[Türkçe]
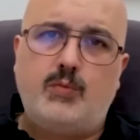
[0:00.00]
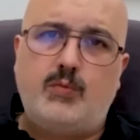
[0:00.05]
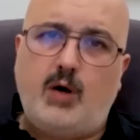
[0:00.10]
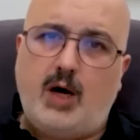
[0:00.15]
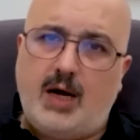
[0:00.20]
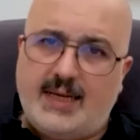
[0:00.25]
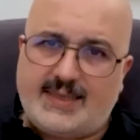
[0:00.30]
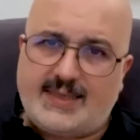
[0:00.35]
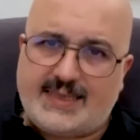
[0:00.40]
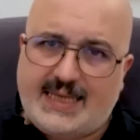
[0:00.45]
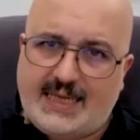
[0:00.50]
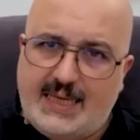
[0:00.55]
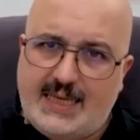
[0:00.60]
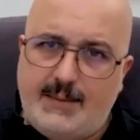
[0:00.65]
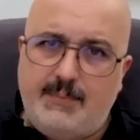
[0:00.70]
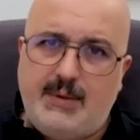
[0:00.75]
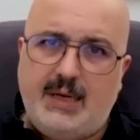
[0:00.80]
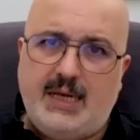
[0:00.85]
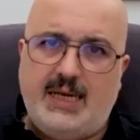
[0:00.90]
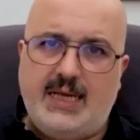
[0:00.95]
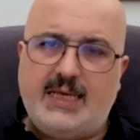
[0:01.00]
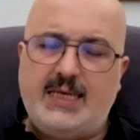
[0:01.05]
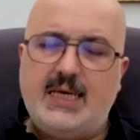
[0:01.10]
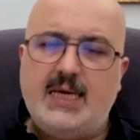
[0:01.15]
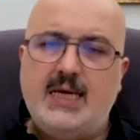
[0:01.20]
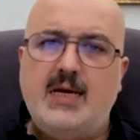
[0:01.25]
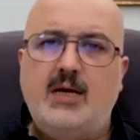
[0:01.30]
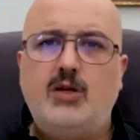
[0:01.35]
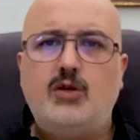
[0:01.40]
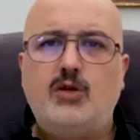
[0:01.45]
bu askeri birlik
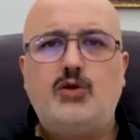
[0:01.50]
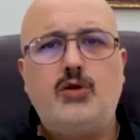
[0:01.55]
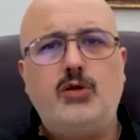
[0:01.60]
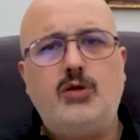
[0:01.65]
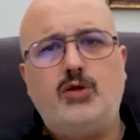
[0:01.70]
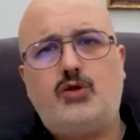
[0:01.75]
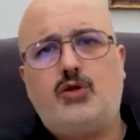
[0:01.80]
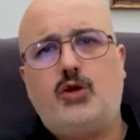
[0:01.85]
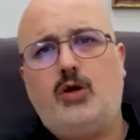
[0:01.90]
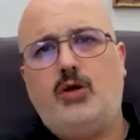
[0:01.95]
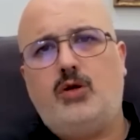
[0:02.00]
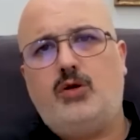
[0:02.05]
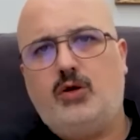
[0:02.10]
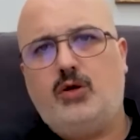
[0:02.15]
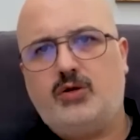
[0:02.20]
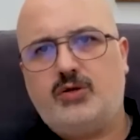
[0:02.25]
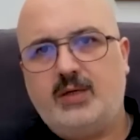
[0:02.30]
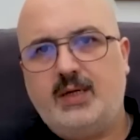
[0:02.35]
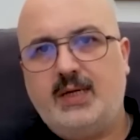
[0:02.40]
şunu söylüyor.